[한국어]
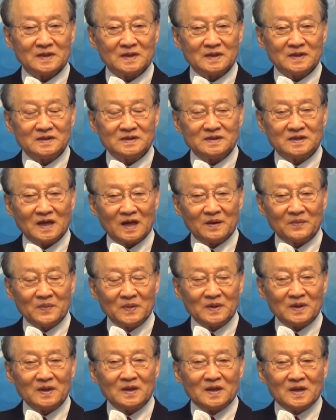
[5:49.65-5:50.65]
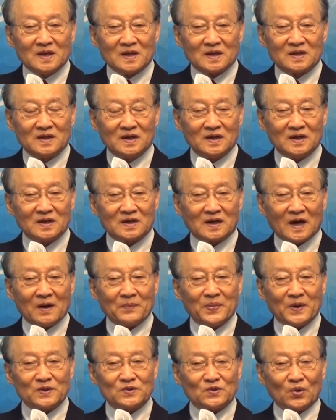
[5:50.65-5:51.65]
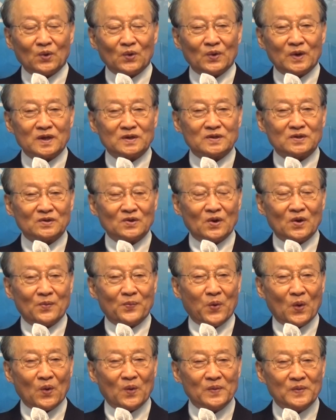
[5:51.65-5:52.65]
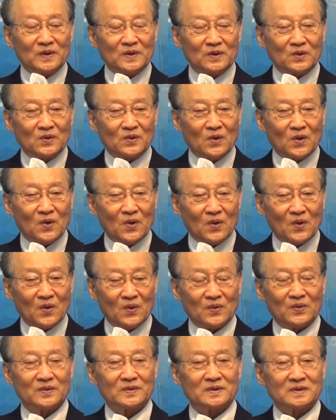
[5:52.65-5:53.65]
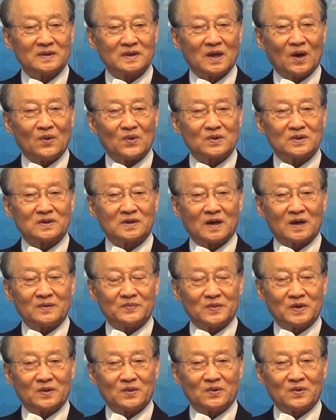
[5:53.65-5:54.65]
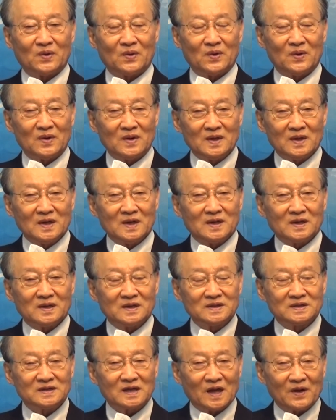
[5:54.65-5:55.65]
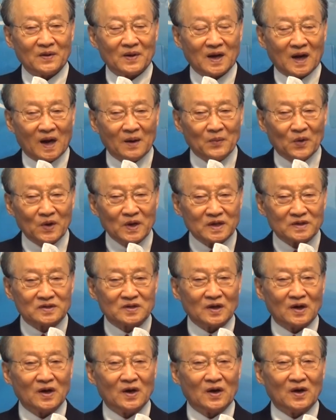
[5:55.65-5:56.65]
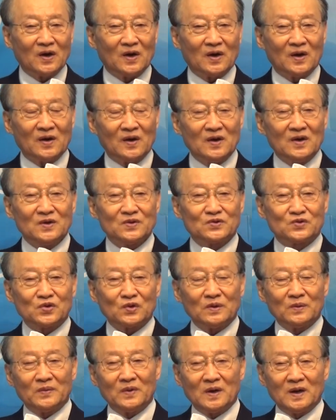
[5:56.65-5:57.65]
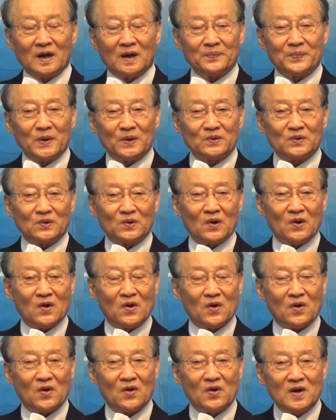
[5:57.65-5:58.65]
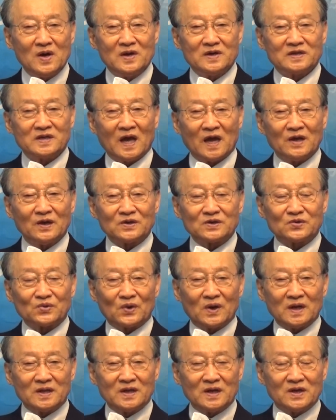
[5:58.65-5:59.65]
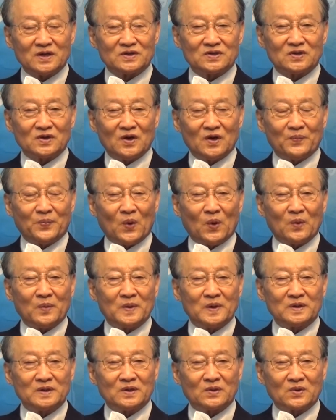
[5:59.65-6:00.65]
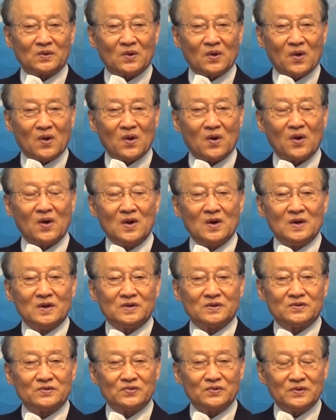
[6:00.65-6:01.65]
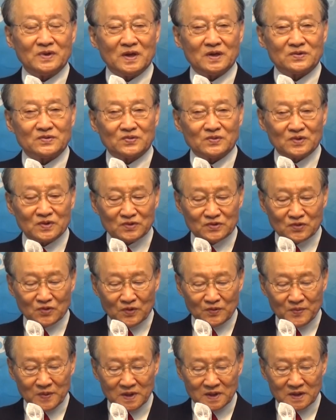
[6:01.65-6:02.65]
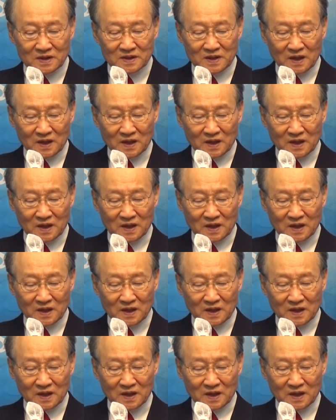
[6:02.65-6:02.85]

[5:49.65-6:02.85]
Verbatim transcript: 어떤 사람은 그 깡패 소굴에서도 복음을 듣고 나오는 사람도 있고 어떤 사람은 감옥에서 죽음을 앞에 두고 사형수가 되어서 복음을 듣고 주 예수 그리스도를 믿는